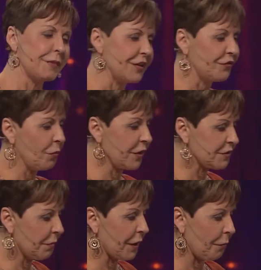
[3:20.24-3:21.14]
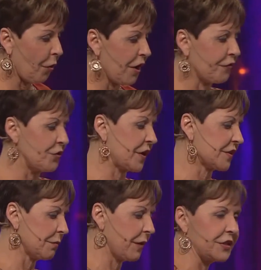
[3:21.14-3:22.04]
Eğer birinin sizin
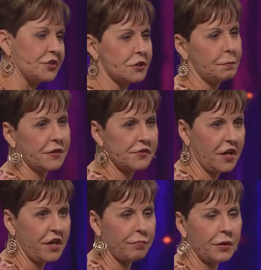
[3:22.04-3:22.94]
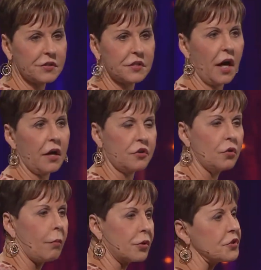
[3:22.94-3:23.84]
için dua etmesini istiyorsanız
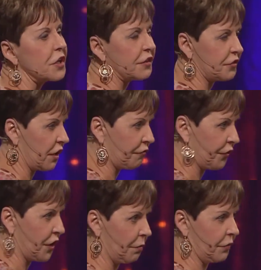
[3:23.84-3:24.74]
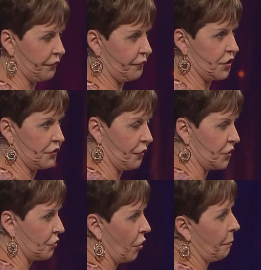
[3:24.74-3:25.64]
bunu Tanrı tarafından
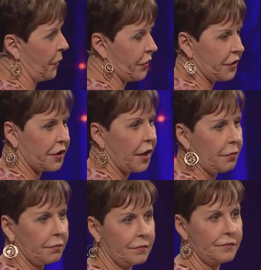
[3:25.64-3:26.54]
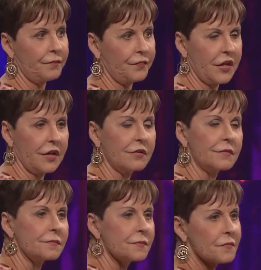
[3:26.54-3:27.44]
kurtarılmış birinden isteyin.
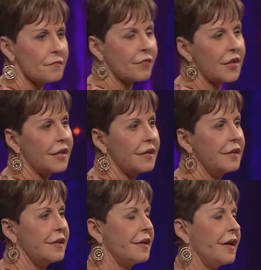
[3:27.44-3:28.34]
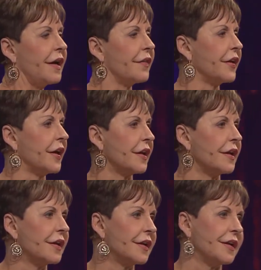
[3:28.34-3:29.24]
Olacaktır.
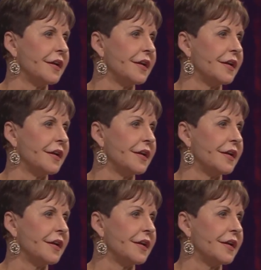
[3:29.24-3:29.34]
Aslında